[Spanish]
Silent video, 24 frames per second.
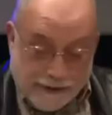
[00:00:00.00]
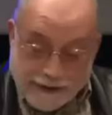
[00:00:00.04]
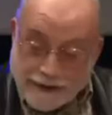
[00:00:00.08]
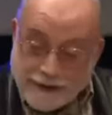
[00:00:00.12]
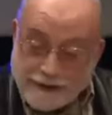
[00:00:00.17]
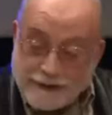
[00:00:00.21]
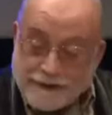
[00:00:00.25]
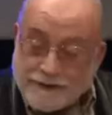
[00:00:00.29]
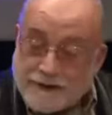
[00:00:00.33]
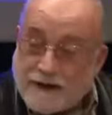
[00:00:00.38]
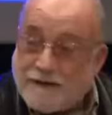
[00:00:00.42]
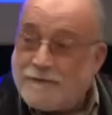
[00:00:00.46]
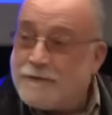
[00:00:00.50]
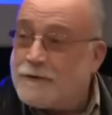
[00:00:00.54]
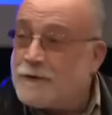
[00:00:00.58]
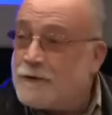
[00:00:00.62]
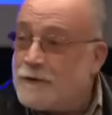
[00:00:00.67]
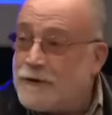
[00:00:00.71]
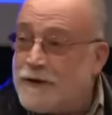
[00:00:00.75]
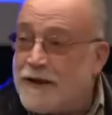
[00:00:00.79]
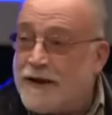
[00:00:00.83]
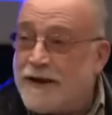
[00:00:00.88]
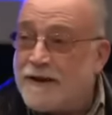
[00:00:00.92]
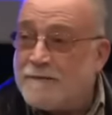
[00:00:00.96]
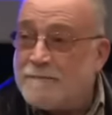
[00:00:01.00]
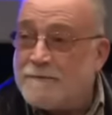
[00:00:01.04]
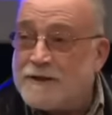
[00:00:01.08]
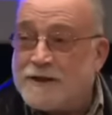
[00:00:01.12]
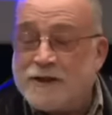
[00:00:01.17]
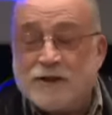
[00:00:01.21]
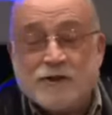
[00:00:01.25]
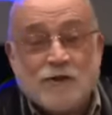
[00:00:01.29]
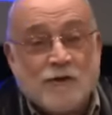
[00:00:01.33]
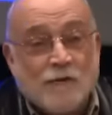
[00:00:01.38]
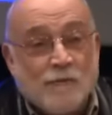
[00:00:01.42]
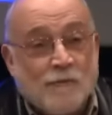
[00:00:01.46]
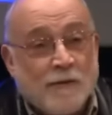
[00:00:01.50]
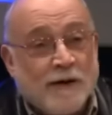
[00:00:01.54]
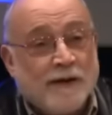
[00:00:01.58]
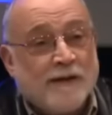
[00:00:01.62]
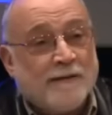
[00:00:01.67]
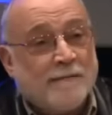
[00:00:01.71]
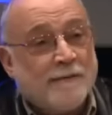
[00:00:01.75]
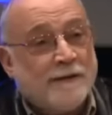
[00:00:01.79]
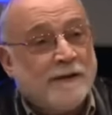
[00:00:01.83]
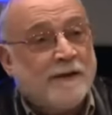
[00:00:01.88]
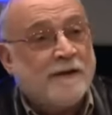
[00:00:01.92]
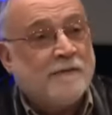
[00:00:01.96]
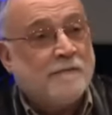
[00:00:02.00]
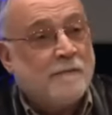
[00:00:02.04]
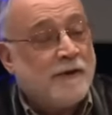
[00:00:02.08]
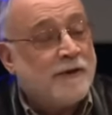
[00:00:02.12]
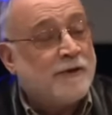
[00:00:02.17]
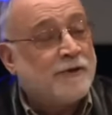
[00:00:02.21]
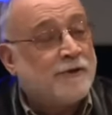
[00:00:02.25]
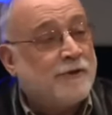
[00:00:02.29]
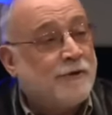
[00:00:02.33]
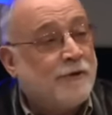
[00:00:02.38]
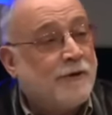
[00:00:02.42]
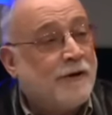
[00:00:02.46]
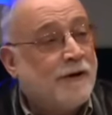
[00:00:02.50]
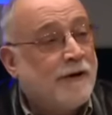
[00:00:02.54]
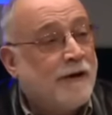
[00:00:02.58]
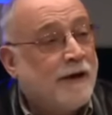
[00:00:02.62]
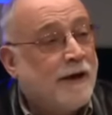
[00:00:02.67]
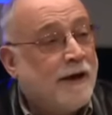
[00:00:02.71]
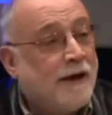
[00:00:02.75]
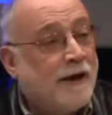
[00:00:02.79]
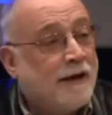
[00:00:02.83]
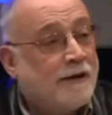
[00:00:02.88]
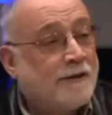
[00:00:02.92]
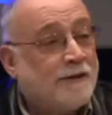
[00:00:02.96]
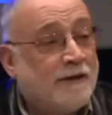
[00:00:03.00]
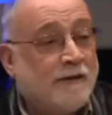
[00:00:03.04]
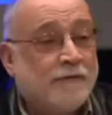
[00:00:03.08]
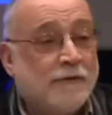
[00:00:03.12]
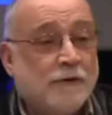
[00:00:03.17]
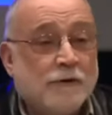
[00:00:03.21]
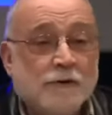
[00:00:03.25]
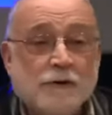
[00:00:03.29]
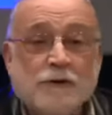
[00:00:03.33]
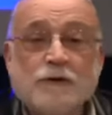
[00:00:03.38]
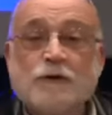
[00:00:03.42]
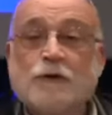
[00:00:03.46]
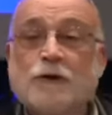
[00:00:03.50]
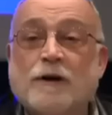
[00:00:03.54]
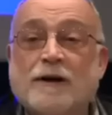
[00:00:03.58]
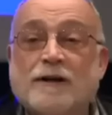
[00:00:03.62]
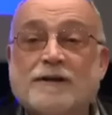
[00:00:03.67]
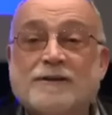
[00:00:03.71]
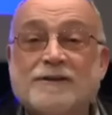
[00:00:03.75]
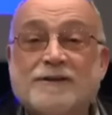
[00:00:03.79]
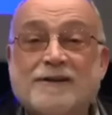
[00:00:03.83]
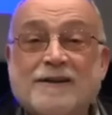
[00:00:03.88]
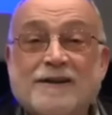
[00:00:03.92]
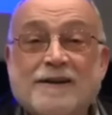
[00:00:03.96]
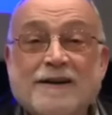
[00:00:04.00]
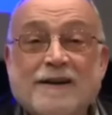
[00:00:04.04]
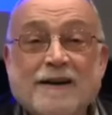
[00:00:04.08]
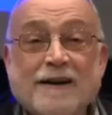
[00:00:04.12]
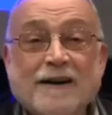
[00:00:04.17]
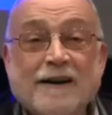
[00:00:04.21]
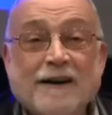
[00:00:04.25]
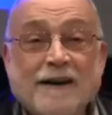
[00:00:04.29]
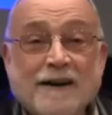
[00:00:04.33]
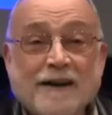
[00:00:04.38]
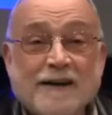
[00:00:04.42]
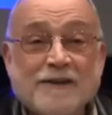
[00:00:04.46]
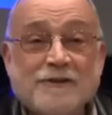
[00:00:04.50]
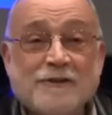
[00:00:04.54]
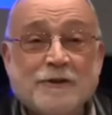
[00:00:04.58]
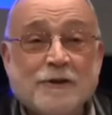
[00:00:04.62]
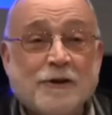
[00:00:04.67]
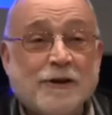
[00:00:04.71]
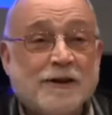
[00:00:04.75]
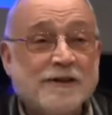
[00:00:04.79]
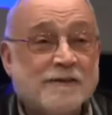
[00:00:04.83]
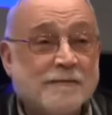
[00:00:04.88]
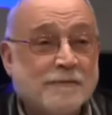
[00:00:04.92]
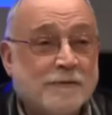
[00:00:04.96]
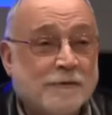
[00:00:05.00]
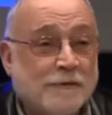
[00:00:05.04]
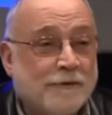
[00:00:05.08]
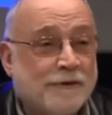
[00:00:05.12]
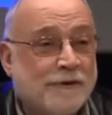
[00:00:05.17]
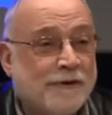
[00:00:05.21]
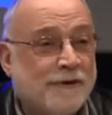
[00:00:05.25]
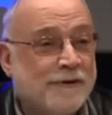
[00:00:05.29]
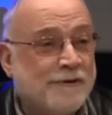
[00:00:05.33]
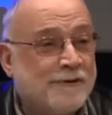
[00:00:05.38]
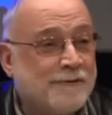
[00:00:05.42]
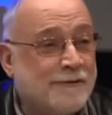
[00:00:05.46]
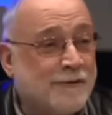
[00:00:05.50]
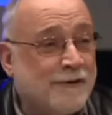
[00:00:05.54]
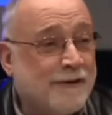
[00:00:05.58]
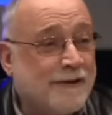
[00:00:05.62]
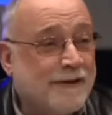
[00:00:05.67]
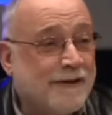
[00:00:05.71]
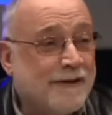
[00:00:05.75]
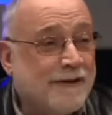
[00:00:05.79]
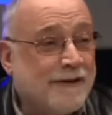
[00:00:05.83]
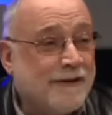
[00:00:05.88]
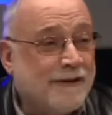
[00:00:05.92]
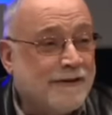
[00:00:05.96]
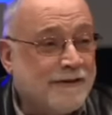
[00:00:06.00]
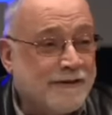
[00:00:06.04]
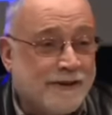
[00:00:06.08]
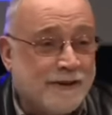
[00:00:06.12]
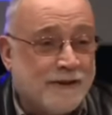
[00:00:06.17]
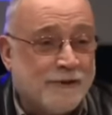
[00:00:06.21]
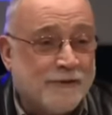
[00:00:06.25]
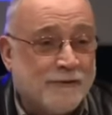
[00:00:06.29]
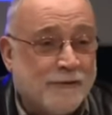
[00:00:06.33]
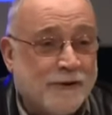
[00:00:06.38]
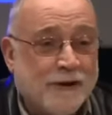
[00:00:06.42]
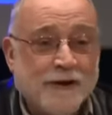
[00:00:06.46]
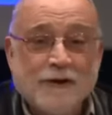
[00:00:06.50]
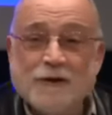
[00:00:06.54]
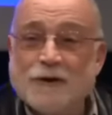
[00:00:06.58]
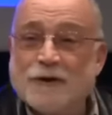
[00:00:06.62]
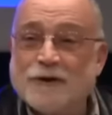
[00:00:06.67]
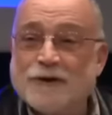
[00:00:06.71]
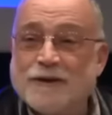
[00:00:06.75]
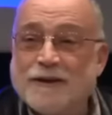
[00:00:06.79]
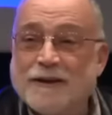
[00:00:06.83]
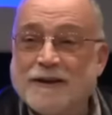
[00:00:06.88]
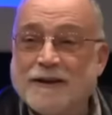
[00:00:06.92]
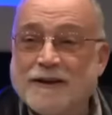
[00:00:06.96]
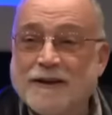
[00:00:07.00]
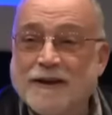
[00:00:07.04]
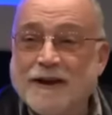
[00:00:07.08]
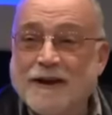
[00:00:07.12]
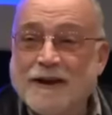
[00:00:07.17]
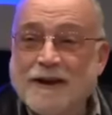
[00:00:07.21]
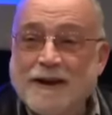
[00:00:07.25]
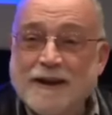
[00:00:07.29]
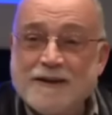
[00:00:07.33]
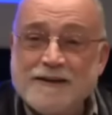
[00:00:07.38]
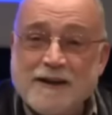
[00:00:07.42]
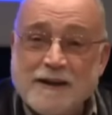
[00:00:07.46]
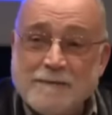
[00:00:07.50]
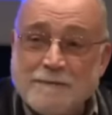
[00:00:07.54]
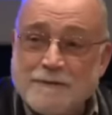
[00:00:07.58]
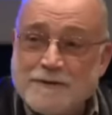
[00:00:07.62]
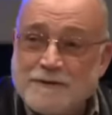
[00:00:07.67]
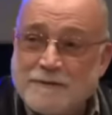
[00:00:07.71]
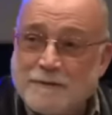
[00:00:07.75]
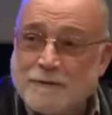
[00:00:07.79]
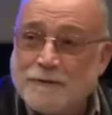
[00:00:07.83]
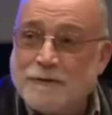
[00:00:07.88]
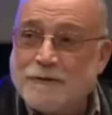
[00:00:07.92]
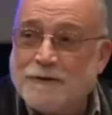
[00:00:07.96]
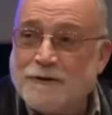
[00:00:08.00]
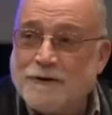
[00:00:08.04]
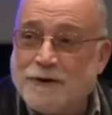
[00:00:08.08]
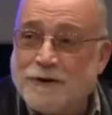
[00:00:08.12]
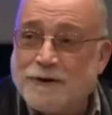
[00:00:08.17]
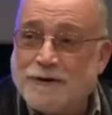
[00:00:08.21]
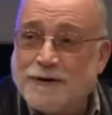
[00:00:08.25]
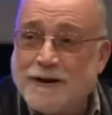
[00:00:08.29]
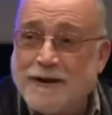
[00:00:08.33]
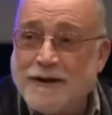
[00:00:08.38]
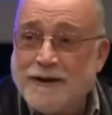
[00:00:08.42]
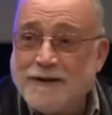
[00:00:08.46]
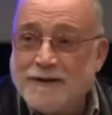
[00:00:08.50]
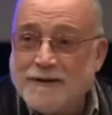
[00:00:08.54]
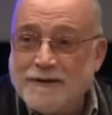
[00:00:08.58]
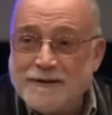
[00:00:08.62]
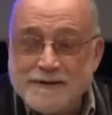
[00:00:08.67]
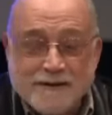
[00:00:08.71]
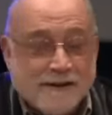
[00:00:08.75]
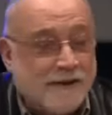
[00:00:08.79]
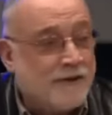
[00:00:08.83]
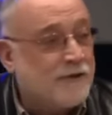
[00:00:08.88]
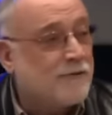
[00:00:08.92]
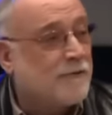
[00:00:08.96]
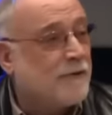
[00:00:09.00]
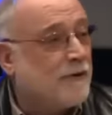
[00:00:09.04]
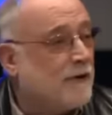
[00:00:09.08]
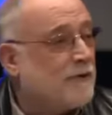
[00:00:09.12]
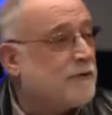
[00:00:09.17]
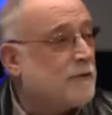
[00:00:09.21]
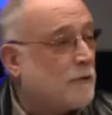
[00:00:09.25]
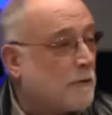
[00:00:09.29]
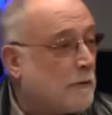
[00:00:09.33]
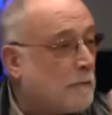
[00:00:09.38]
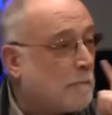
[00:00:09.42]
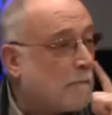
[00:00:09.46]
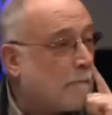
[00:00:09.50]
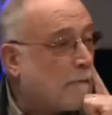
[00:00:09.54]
el tráfico de armas es completamente inverso al tráfico de drogas. Las drogas se producen en el sur, se consumen en el norte. Las armas se producen en el norte, se consumen en el sur.